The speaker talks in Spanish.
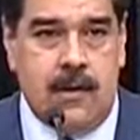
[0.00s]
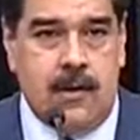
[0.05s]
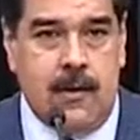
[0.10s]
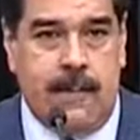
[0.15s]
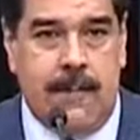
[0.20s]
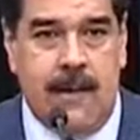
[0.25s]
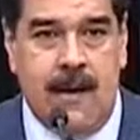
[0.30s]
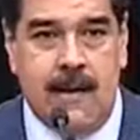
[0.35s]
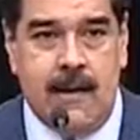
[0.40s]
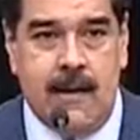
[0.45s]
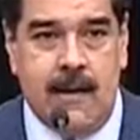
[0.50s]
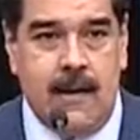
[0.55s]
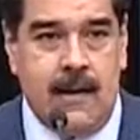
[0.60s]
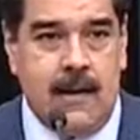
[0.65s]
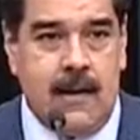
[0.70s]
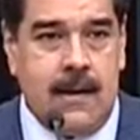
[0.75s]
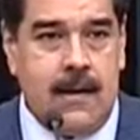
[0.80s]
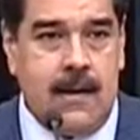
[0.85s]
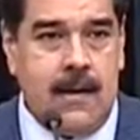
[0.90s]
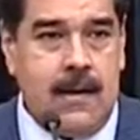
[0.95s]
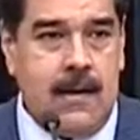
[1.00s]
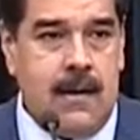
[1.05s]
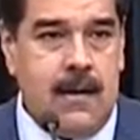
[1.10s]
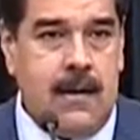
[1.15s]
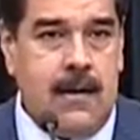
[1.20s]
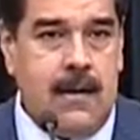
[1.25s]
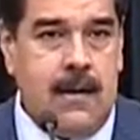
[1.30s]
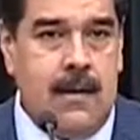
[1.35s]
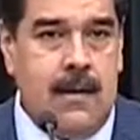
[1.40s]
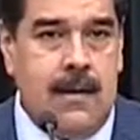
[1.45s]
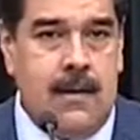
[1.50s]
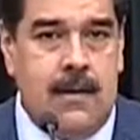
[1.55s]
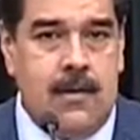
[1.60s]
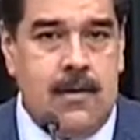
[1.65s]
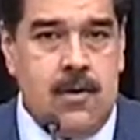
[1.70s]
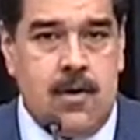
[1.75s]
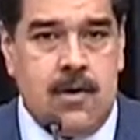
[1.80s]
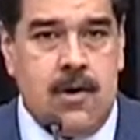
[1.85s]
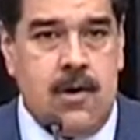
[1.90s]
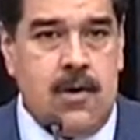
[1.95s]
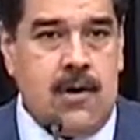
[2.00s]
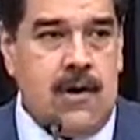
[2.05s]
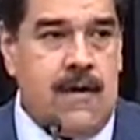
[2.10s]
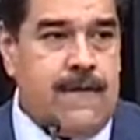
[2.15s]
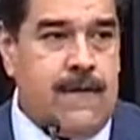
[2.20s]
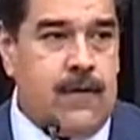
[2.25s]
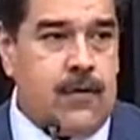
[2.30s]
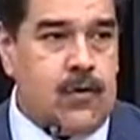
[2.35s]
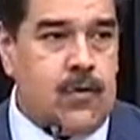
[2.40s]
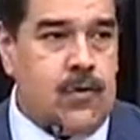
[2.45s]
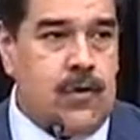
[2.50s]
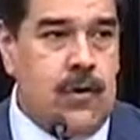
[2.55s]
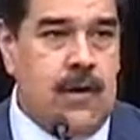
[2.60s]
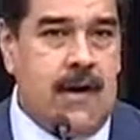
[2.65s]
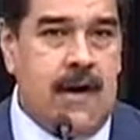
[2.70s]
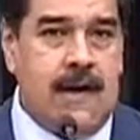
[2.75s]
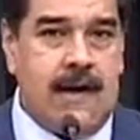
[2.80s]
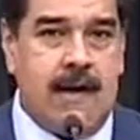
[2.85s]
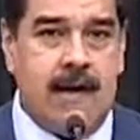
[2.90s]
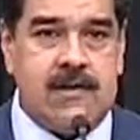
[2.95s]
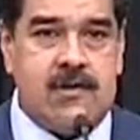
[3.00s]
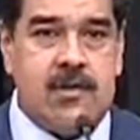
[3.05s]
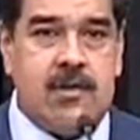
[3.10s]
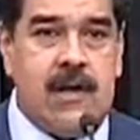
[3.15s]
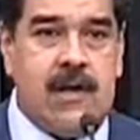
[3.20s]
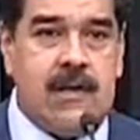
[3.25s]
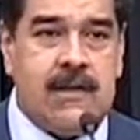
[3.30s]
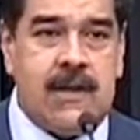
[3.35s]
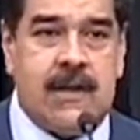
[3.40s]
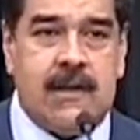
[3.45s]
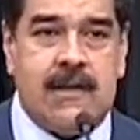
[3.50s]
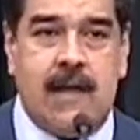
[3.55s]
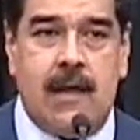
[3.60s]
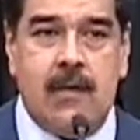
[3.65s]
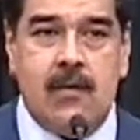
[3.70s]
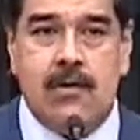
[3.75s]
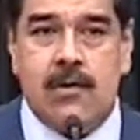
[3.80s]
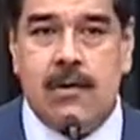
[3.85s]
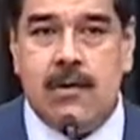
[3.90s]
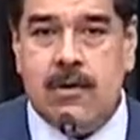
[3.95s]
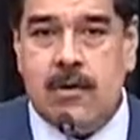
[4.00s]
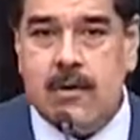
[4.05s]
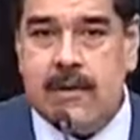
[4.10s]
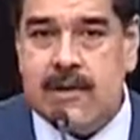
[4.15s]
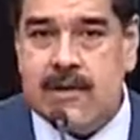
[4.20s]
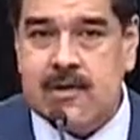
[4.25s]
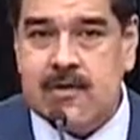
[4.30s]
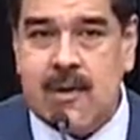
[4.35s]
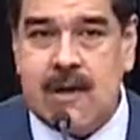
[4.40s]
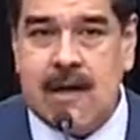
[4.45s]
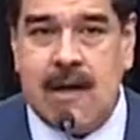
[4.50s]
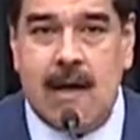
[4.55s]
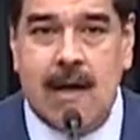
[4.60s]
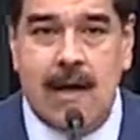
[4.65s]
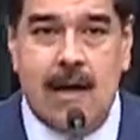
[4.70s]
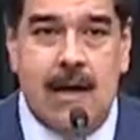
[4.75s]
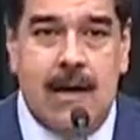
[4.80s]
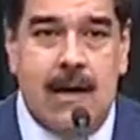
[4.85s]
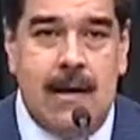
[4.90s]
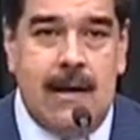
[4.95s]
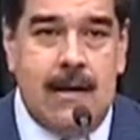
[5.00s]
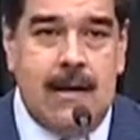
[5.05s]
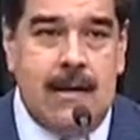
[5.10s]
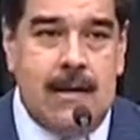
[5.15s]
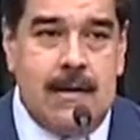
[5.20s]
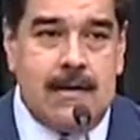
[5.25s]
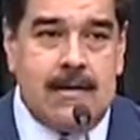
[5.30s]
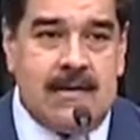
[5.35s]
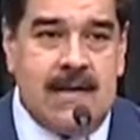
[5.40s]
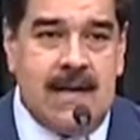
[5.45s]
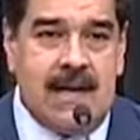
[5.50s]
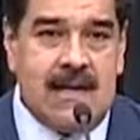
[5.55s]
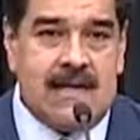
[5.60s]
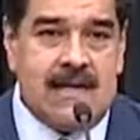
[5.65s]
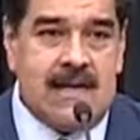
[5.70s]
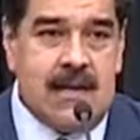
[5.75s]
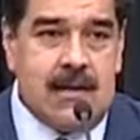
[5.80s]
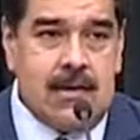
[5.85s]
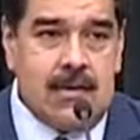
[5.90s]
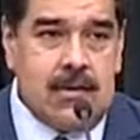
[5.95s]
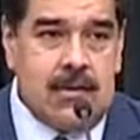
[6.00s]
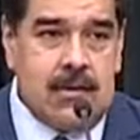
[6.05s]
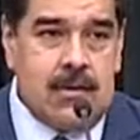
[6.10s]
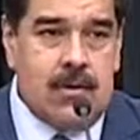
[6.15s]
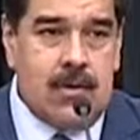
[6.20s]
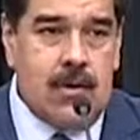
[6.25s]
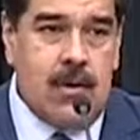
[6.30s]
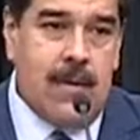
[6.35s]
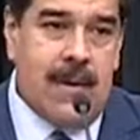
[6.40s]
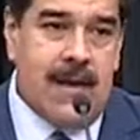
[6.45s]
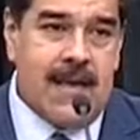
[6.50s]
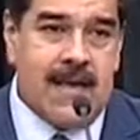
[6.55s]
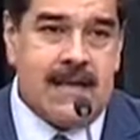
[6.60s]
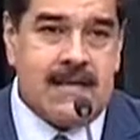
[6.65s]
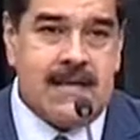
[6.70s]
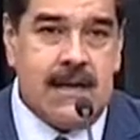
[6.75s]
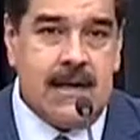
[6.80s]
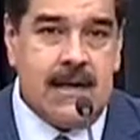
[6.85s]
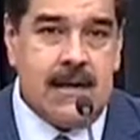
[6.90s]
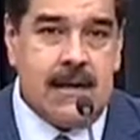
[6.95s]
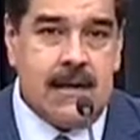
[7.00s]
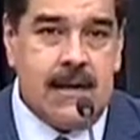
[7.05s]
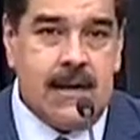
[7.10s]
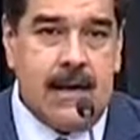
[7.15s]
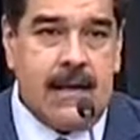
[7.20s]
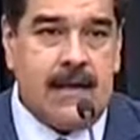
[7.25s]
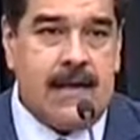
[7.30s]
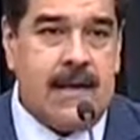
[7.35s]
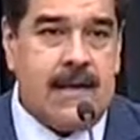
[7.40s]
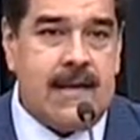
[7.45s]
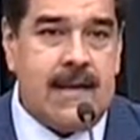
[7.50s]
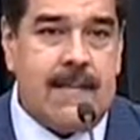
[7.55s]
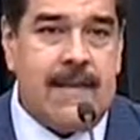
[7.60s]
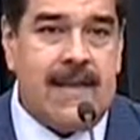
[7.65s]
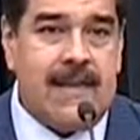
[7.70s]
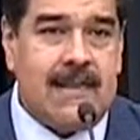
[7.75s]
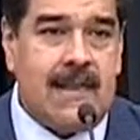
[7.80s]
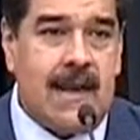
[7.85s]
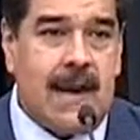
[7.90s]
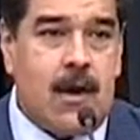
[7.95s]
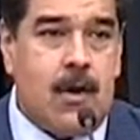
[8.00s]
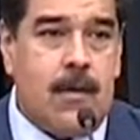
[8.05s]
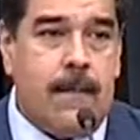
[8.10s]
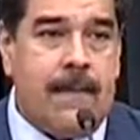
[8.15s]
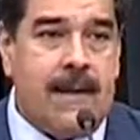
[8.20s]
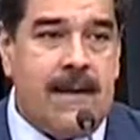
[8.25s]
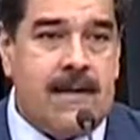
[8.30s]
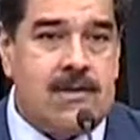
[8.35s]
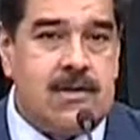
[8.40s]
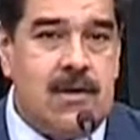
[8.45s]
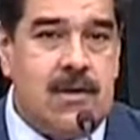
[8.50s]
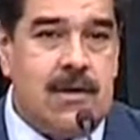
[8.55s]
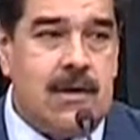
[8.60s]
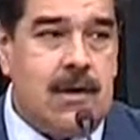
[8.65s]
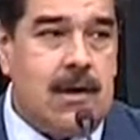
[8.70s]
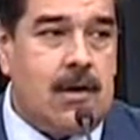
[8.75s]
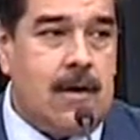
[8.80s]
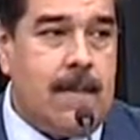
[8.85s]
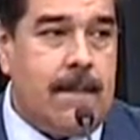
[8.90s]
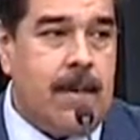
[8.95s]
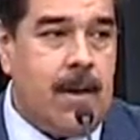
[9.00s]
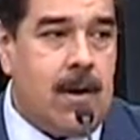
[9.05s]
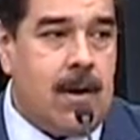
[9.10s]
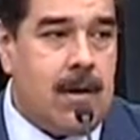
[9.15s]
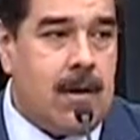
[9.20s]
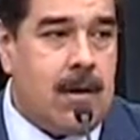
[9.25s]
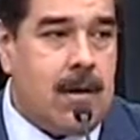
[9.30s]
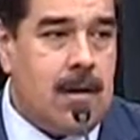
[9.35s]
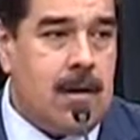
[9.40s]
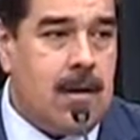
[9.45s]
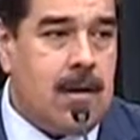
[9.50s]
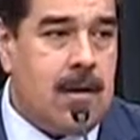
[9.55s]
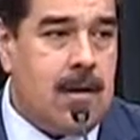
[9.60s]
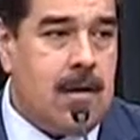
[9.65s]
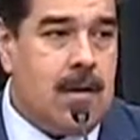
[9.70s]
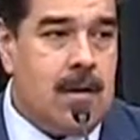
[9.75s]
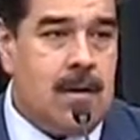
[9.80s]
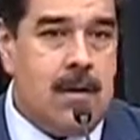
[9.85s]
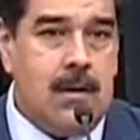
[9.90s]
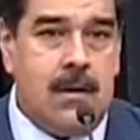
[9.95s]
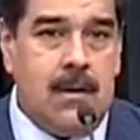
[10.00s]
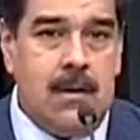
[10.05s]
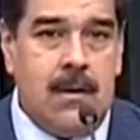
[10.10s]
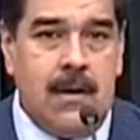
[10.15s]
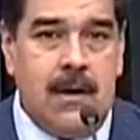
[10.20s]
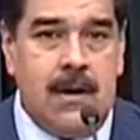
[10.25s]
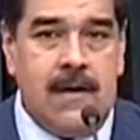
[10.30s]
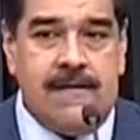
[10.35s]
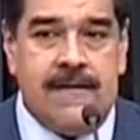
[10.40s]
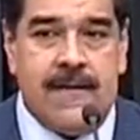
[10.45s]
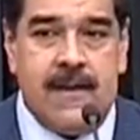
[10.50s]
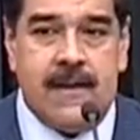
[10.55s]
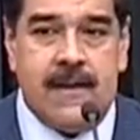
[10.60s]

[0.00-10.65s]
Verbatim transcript: enfrentada en lo ideológico con varios países latinoamericanos y el propio Estados Unidos. El próximo 10 de enero, Maduro asumirá un nuevo mandato de seis años que parte de la comunidad